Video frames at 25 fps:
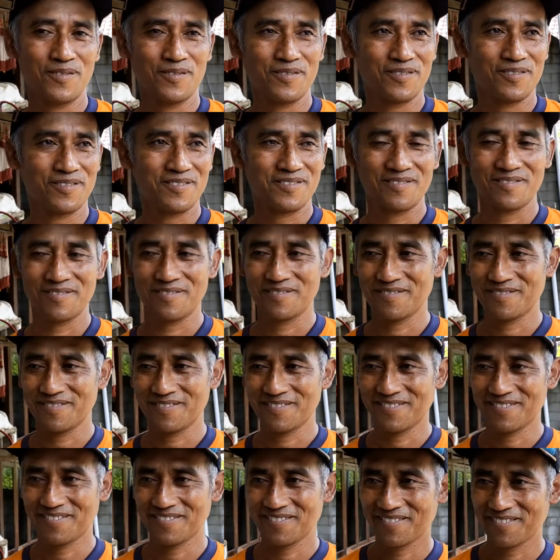Pak itu
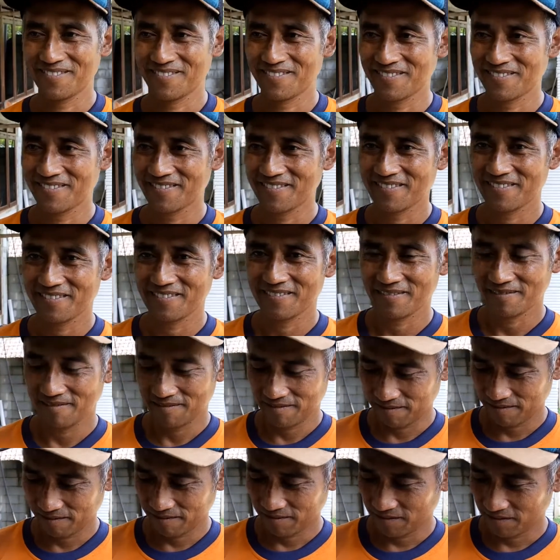untuk petani
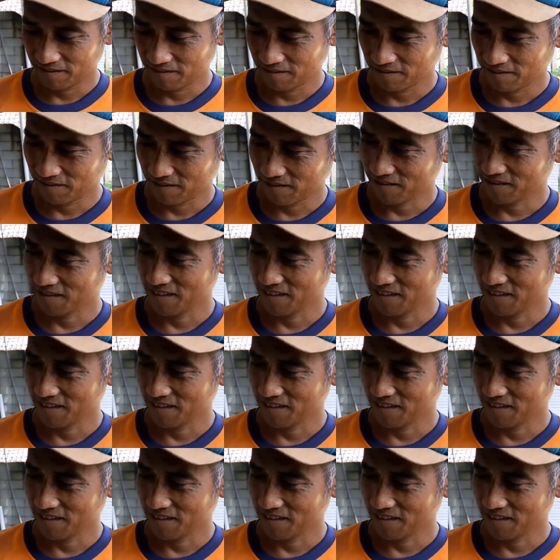sesuai enggak, Pak?